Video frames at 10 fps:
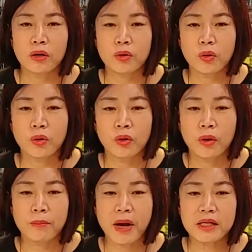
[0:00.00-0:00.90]
요
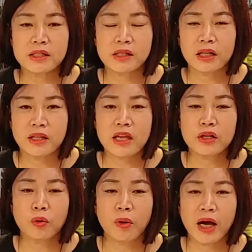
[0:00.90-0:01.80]
파리스가
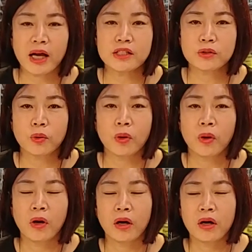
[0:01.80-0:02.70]
데리고
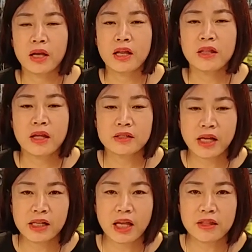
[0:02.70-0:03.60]
와가지고 헬레네를
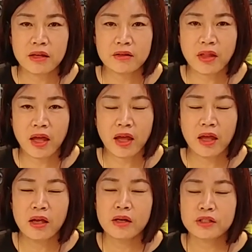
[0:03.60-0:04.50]
살게 되는데
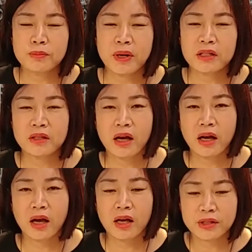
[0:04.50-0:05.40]

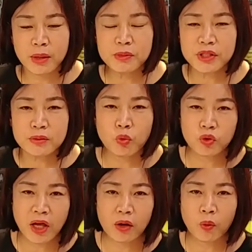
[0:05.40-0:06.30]
스파르타가 참지
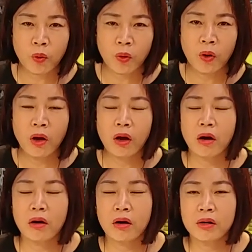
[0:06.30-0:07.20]
못하고
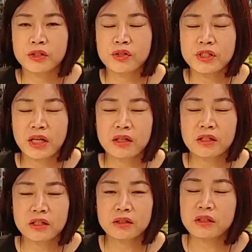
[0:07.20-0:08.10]
어,
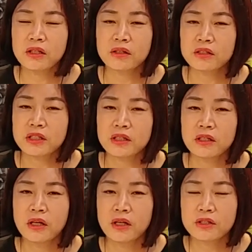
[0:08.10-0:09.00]
전쟁을 일으킨
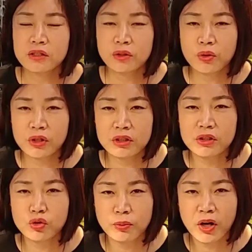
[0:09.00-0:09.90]
것이 트로이
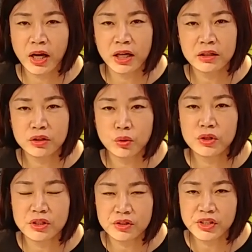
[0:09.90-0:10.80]
그 유명한
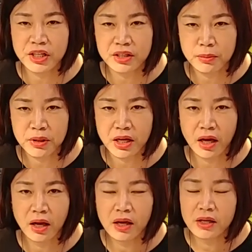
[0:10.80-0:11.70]
트로이 전쟁이 됩니다.
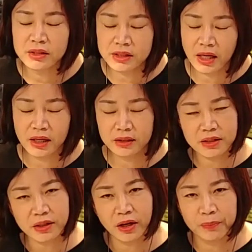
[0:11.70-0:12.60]
자,
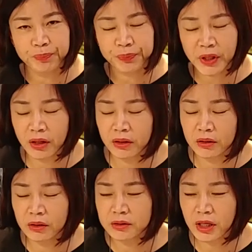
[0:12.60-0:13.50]
그래서 어,
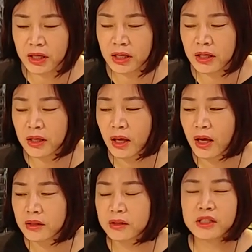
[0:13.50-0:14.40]
이
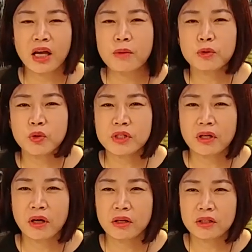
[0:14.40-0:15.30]
그렇게 함으로
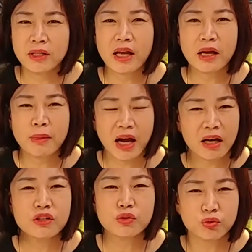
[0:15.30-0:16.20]
해서 나라가
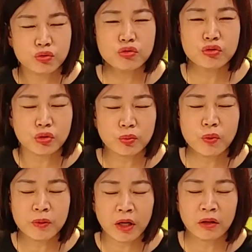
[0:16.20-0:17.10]
망한 거죠. 궁극으로
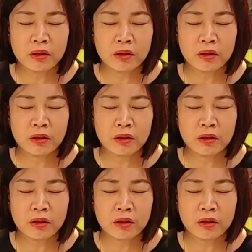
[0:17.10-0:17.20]
보면.